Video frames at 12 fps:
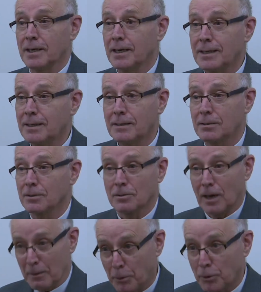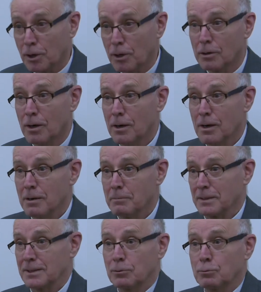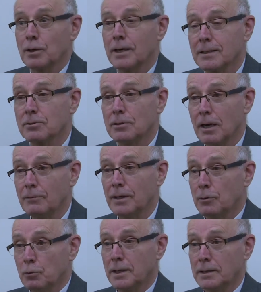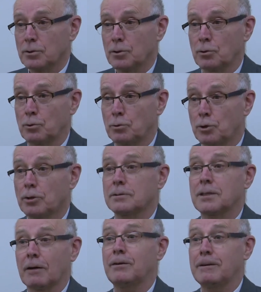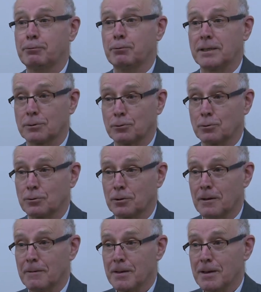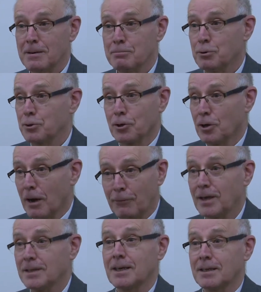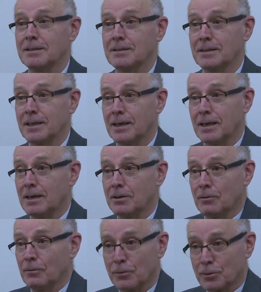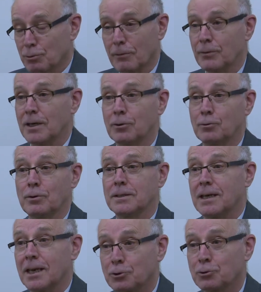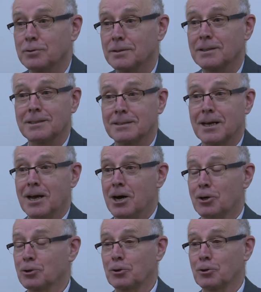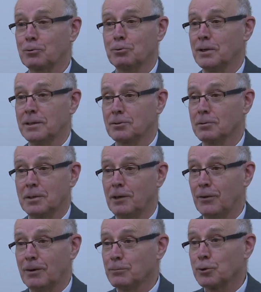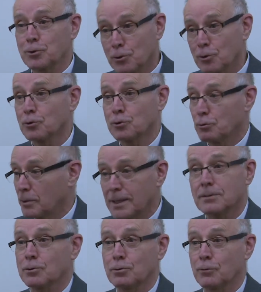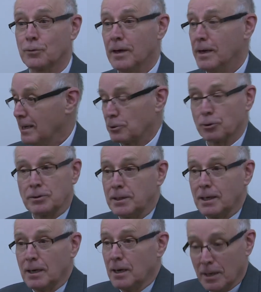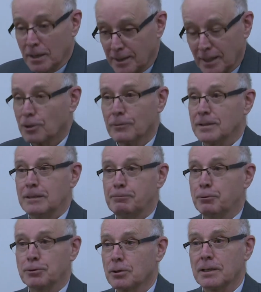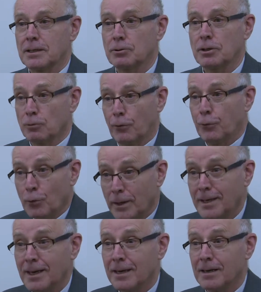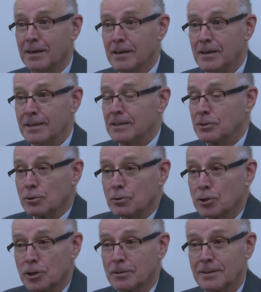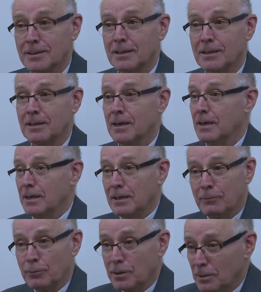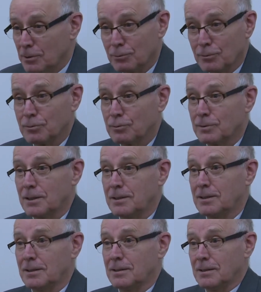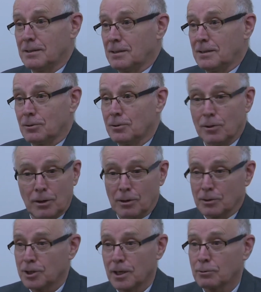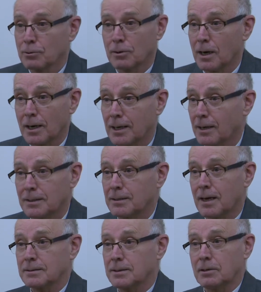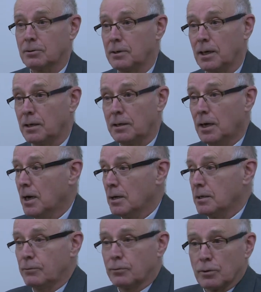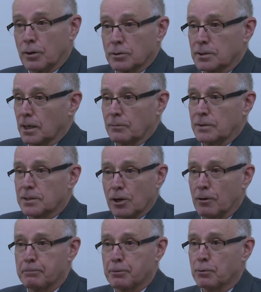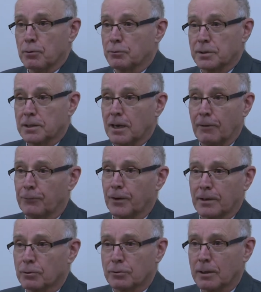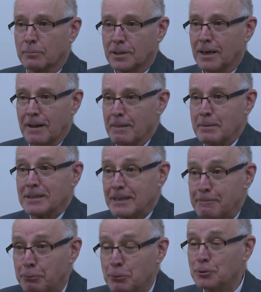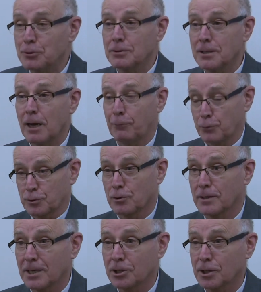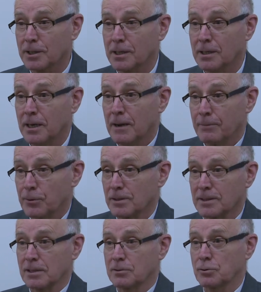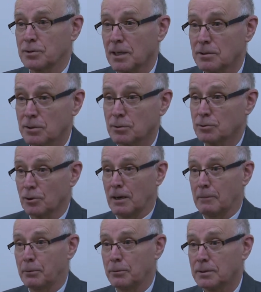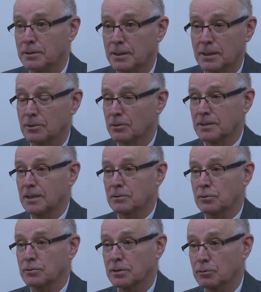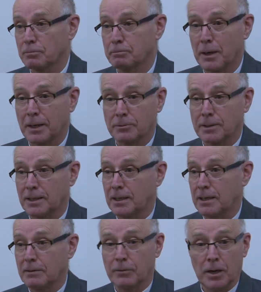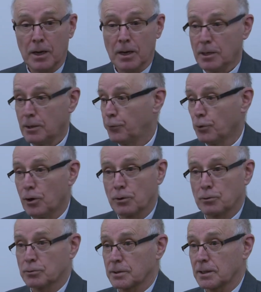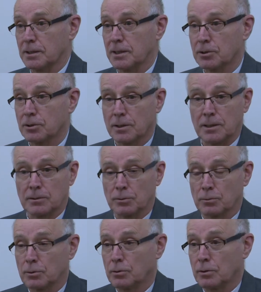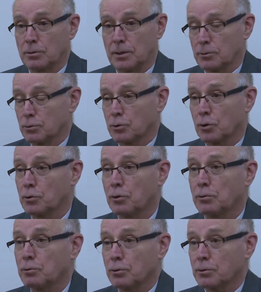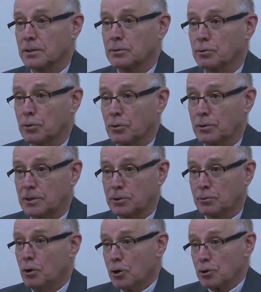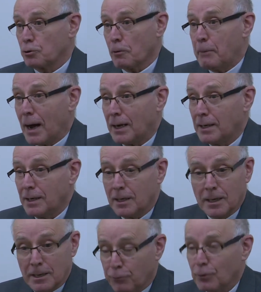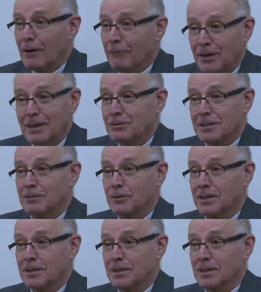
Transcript: des rites euh, importants. Mais c'est tout le reste de la vie. Où est-ce que tu donnes ta vie pour les autres Pour que la fraternité euh, soit vécue, qu'il y ait de la justice entre tous les hommes et les femmes de ce temps. Qu'est-ce que tu fais Et je dis 90% des catholiques ne font rien. Ils sont gentils. je, vous ai dit, ils donnent un chèque à la Caritas à Noël. Ils, vont rendre service à un pauvre. S'il a faim, ils vont lui amener. Mais c'est plus que ça. Il faut s'engager dans les associations, dans la politique, dans les associations de parents d'élèves. Il faut rencontrer des gens et des autres, euh, des autres cultures, des autres religions. Se parler. Il faut la vivre, cette